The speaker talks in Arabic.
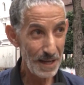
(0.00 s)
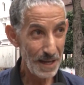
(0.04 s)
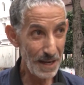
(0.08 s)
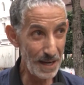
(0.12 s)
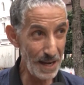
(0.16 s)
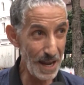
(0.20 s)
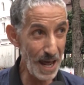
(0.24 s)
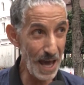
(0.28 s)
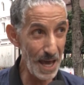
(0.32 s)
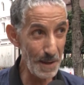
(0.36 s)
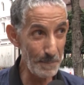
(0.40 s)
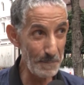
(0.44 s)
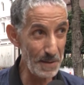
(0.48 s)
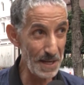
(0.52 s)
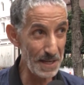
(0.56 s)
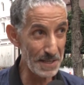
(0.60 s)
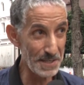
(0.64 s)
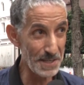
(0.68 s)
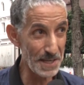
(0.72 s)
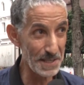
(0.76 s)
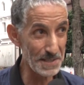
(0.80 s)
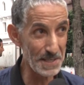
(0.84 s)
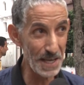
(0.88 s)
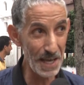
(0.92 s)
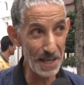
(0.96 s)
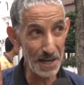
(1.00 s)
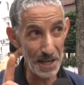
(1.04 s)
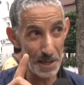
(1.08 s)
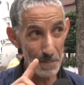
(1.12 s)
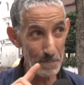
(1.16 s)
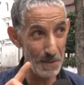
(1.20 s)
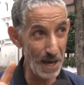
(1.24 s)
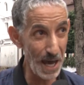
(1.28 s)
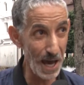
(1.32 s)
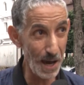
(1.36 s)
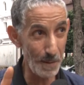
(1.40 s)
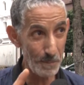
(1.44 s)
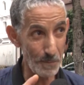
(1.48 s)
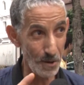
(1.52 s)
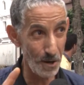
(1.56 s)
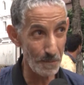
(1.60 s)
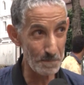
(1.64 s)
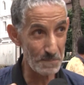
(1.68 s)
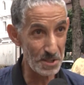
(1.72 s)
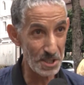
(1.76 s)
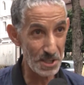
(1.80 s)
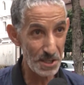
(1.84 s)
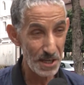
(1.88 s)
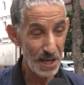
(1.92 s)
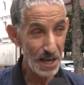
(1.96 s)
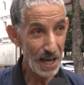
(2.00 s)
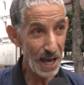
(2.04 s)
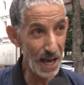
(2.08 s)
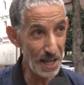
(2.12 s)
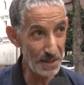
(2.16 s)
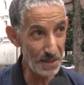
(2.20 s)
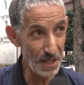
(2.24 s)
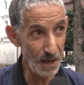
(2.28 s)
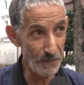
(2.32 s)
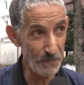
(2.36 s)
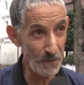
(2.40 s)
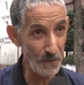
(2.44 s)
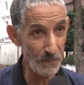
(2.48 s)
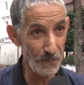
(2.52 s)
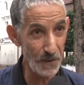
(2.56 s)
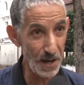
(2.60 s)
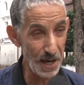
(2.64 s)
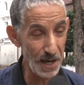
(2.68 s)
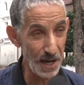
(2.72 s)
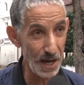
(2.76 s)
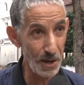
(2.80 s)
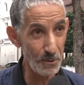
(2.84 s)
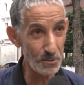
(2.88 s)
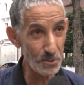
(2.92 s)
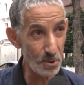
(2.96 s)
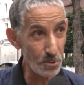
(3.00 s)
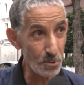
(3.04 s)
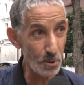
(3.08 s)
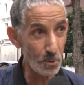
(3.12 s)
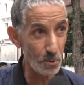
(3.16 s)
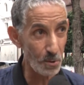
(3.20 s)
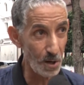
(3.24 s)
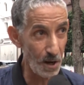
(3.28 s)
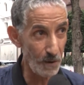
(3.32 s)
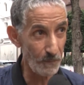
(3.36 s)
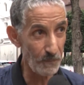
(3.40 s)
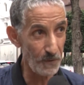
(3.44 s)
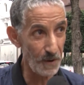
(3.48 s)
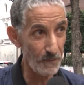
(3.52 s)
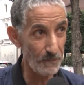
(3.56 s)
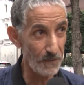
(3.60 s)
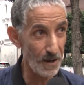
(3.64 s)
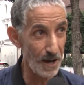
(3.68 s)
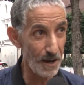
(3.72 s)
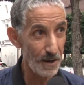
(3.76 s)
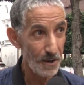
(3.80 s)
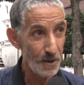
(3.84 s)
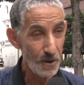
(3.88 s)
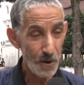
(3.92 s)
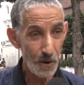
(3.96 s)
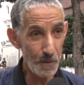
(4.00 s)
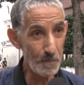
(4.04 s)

اللاعبين الجزائريين ما يعاقبوهمش عندنا فيفا قاو تدخلوا للفيفا